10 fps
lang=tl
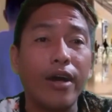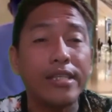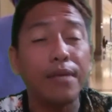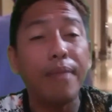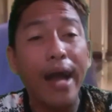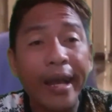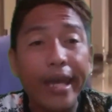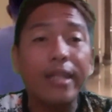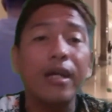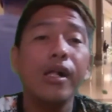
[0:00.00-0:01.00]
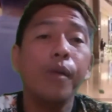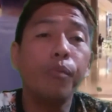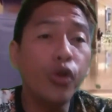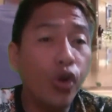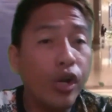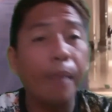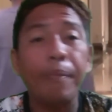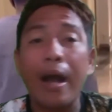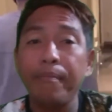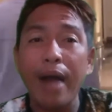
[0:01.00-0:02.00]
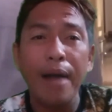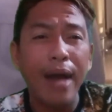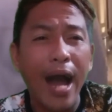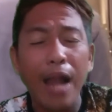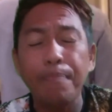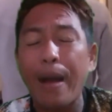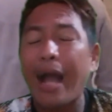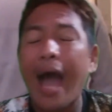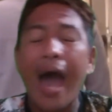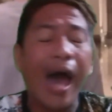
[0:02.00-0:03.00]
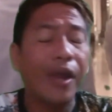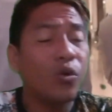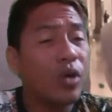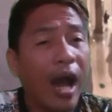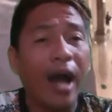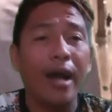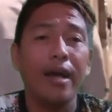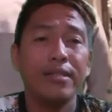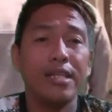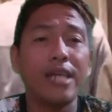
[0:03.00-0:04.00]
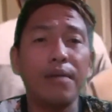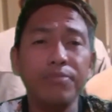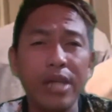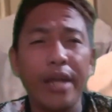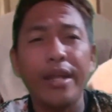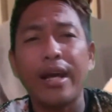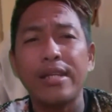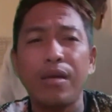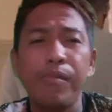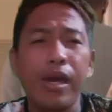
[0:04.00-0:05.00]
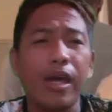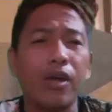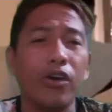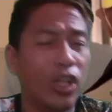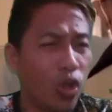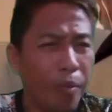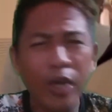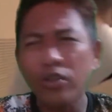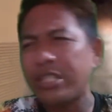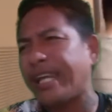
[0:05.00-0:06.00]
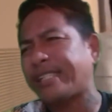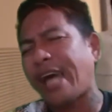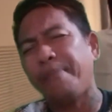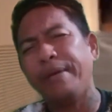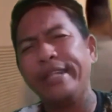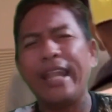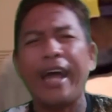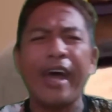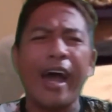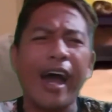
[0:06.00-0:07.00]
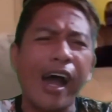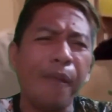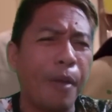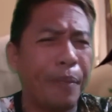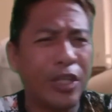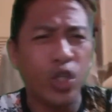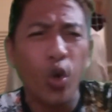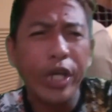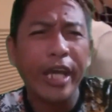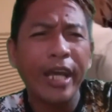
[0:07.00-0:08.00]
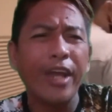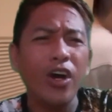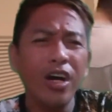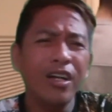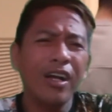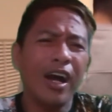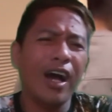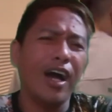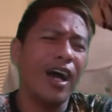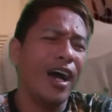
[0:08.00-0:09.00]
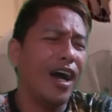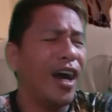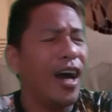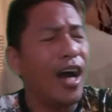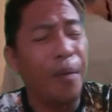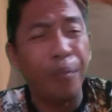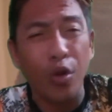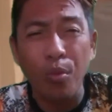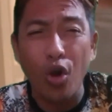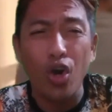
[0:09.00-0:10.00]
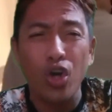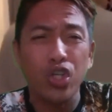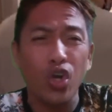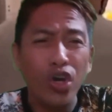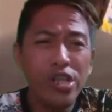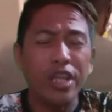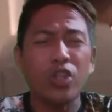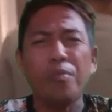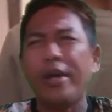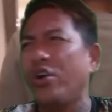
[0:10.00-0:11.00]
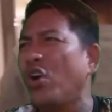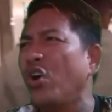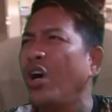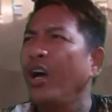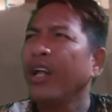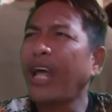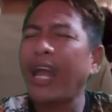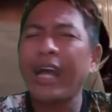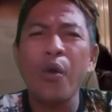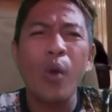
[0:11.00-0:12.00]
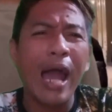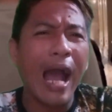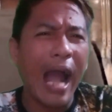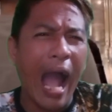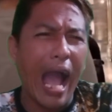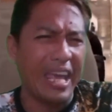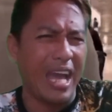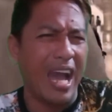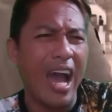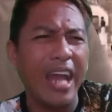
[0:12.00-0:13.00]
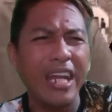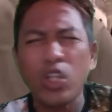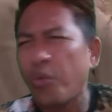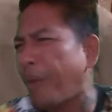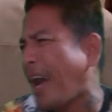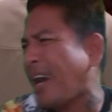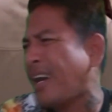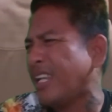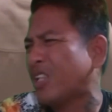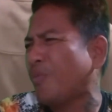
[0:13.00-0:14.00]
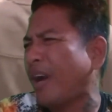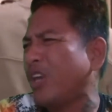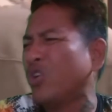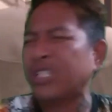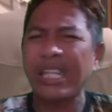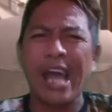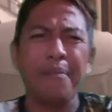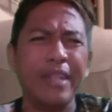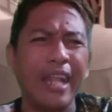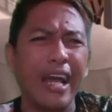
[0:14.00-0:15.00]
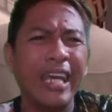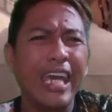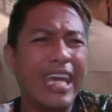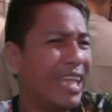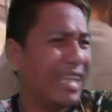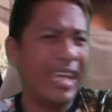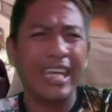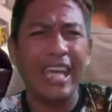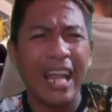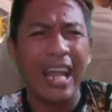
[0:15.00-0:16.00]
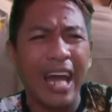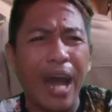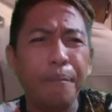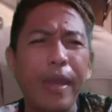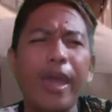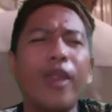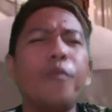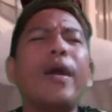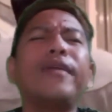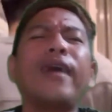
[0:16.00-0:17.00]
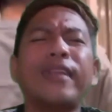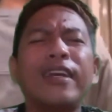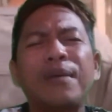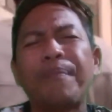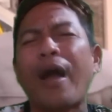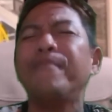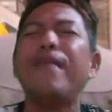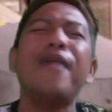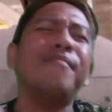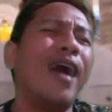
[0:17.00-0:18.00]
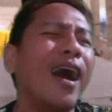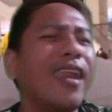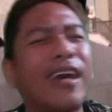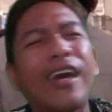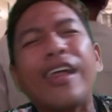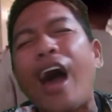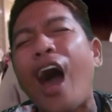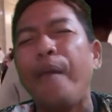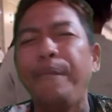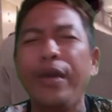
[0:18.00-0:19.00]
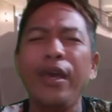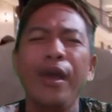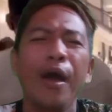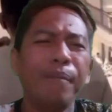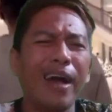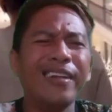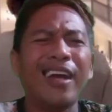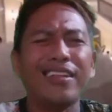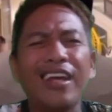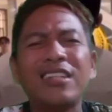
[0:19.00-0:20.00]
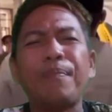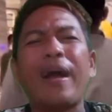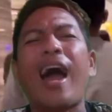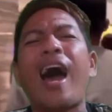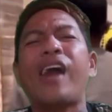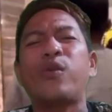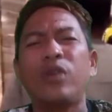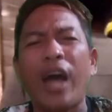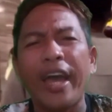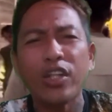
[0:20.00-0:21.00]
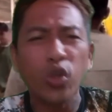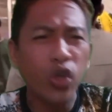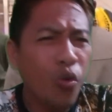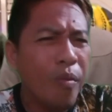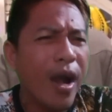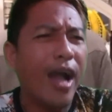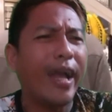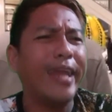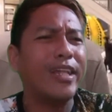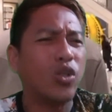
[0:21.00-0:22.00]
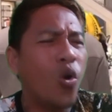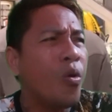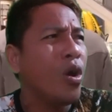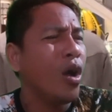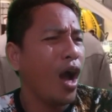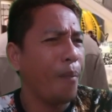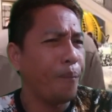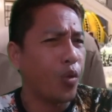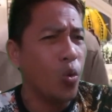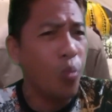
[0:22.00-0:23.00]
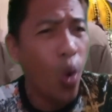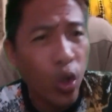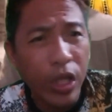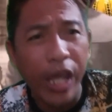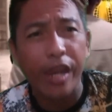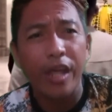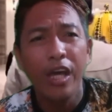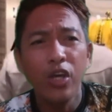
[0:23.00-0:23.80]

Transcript: Kasi bakit? Uno ng pagmamahal, pag-aaruga si Champ Janel Casimero. Ito ba yung sinasabi nila na pipichoging ano? uh, promotion? Ito ba yung talagang walang kakayahan? Ito bang ito ba yung sinabi nilang hindi kilala pero pagdating sa pagmamahal, grabe. Pagdating sa pag-aaruga, ito yung mga ganitong uh, promoter.